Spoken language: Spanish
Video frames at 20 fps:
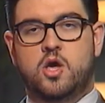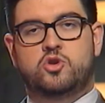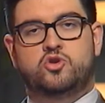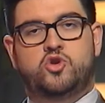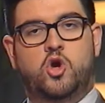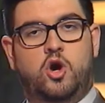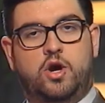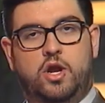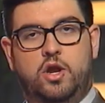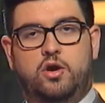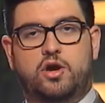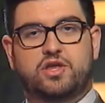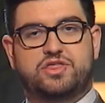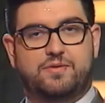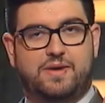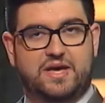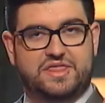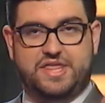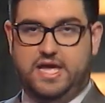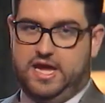Yo creo que eso
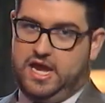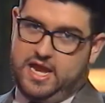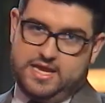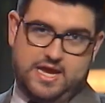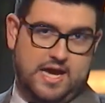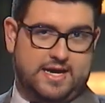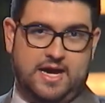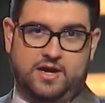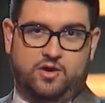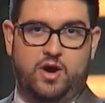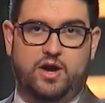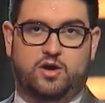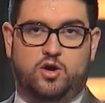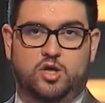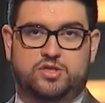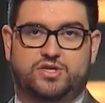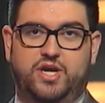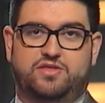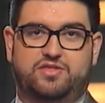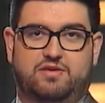va a hacer, ahí hay que coger
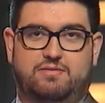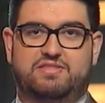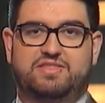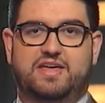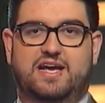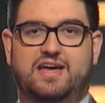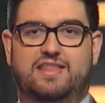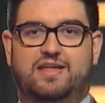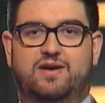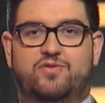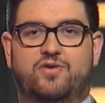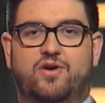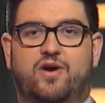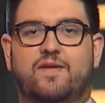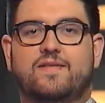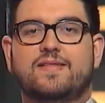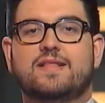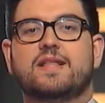coche, se va a hacer cada uno.